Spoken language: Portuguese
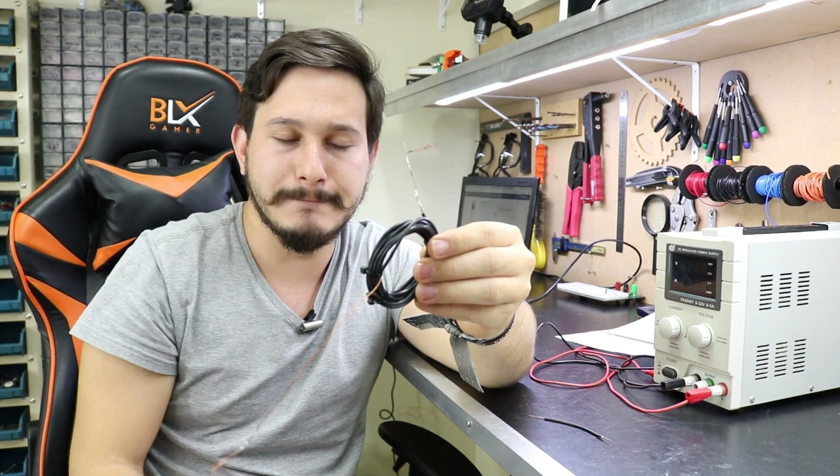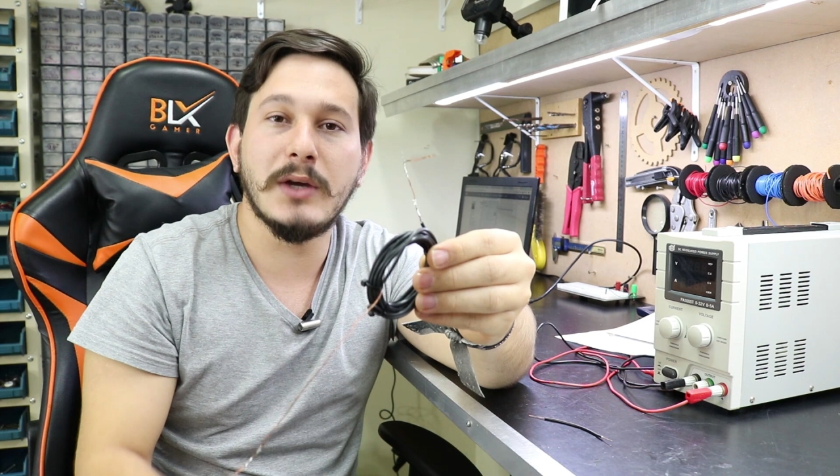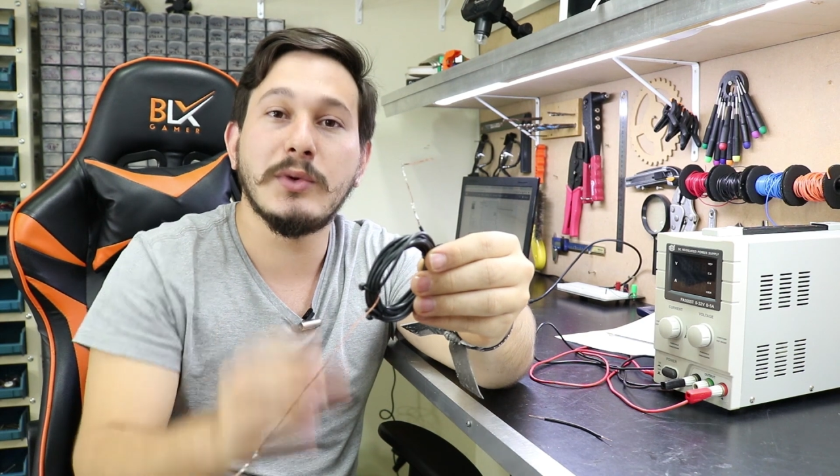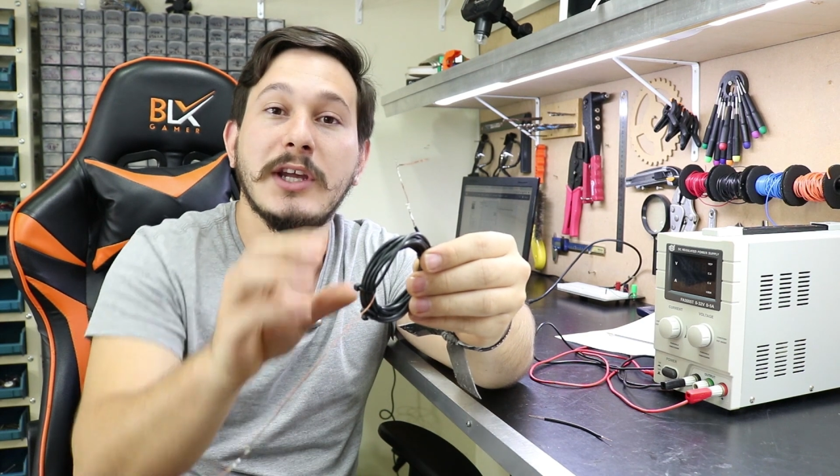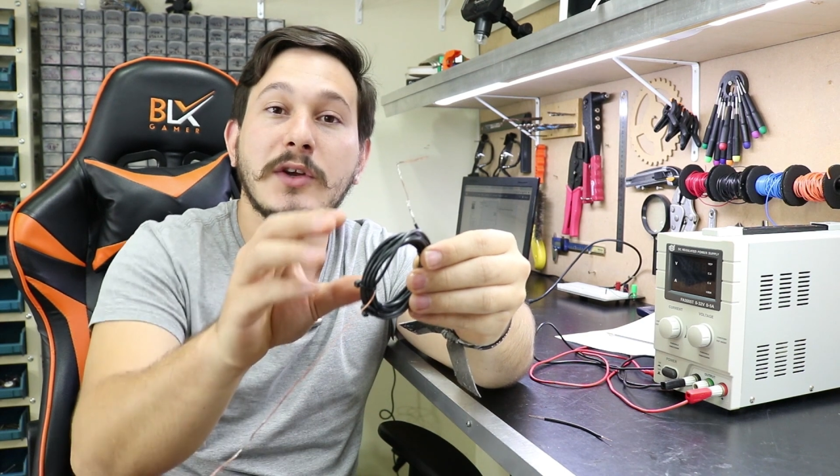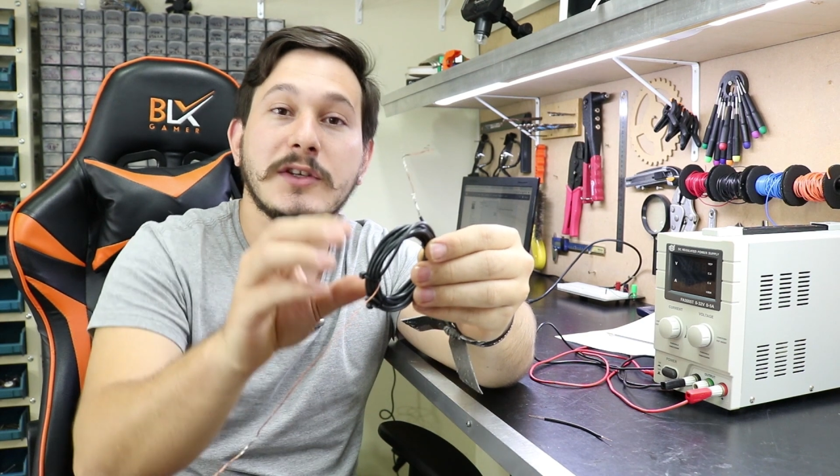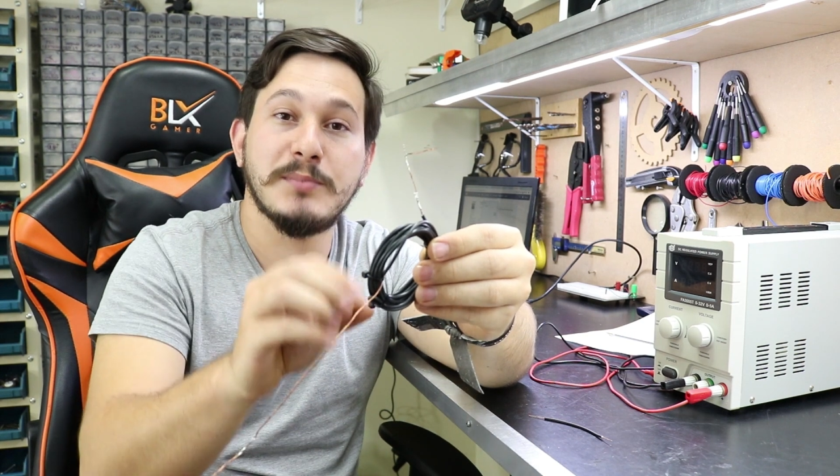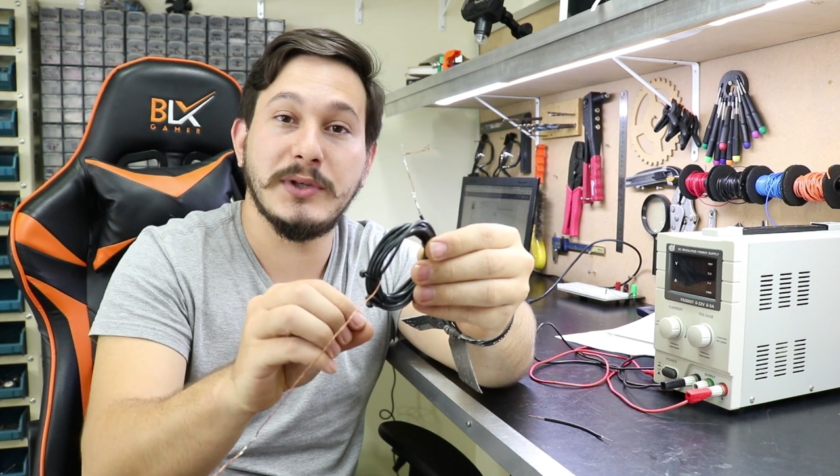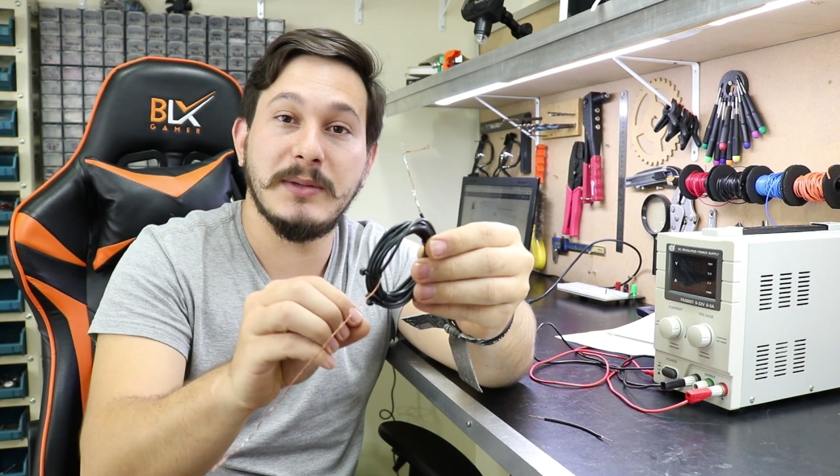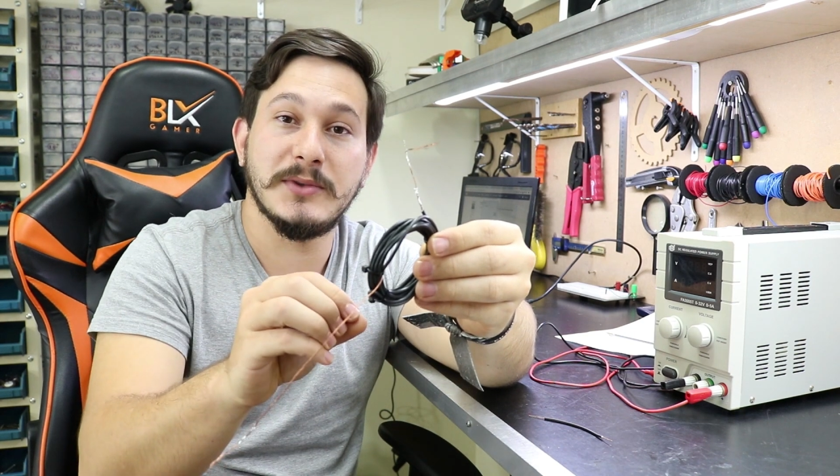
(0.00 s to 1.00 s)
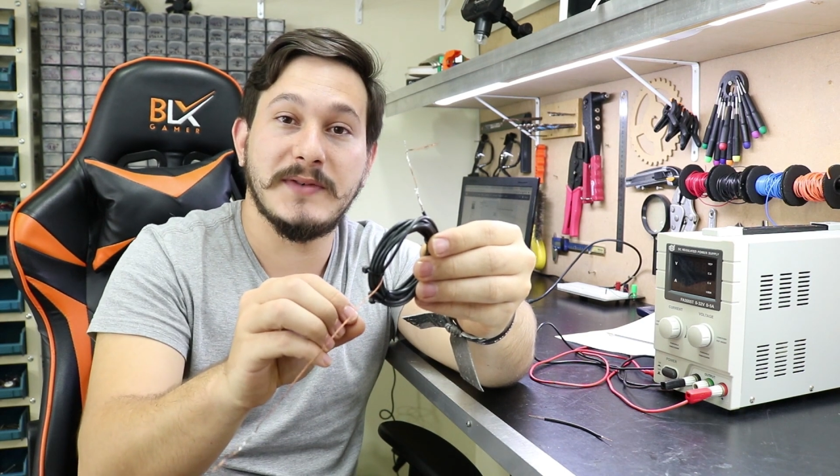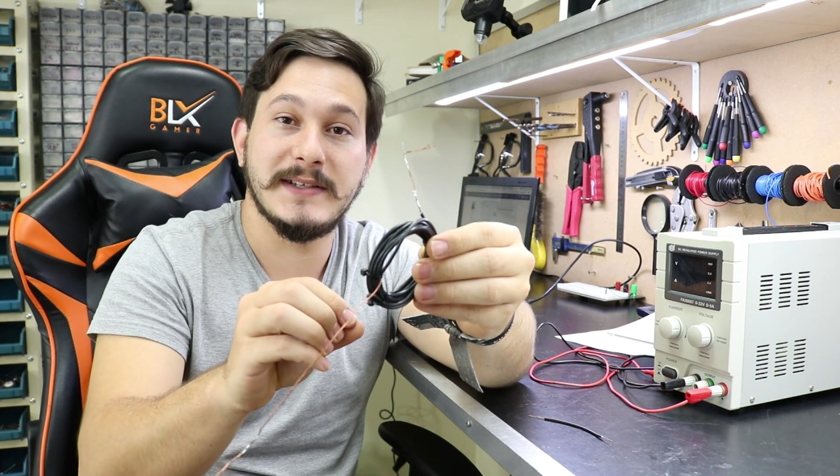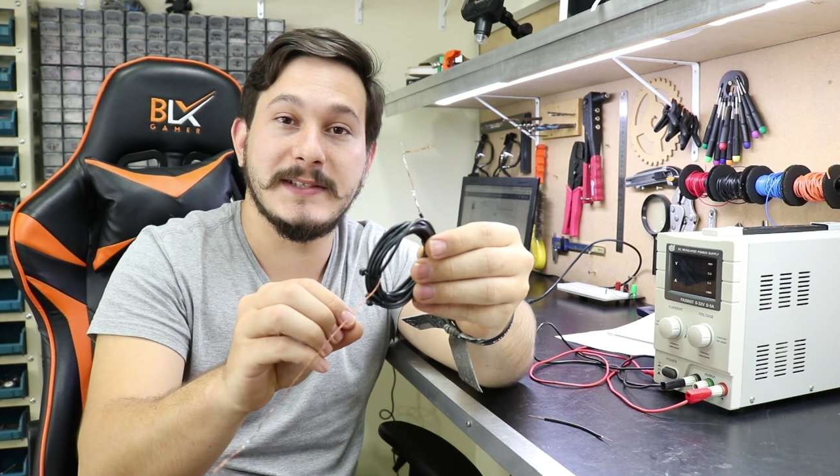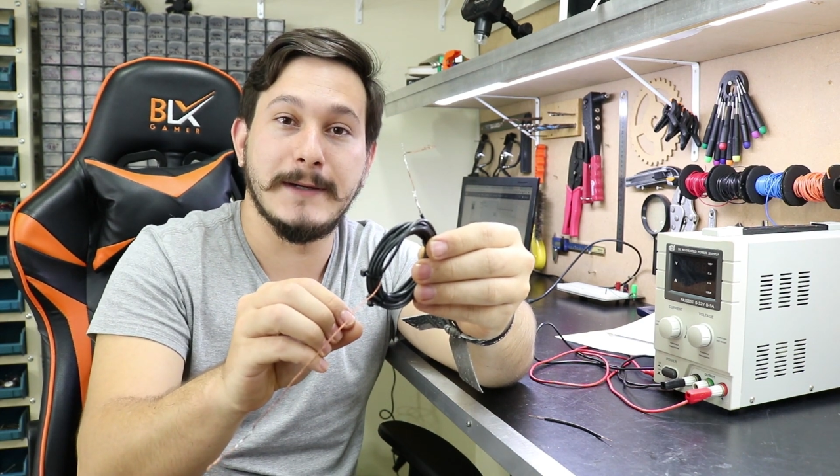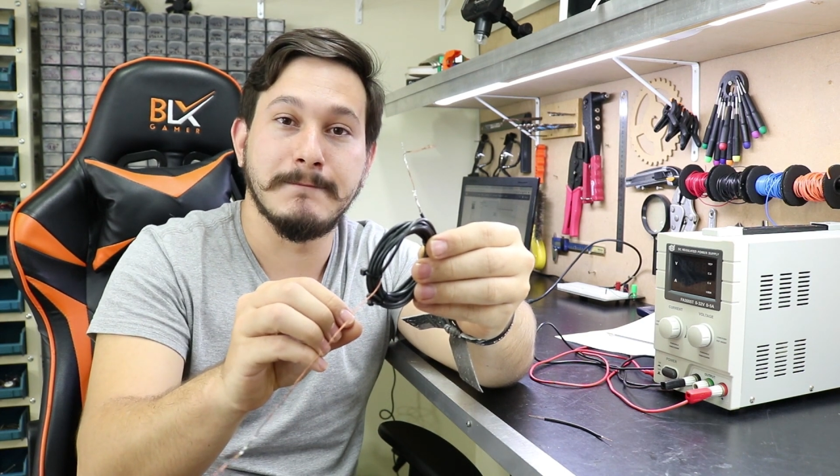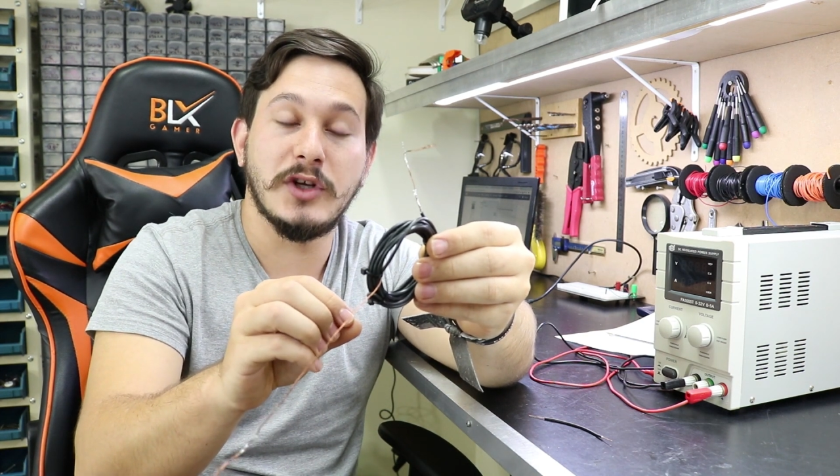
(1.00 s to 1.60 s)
Então o que, que nós podemos fazer?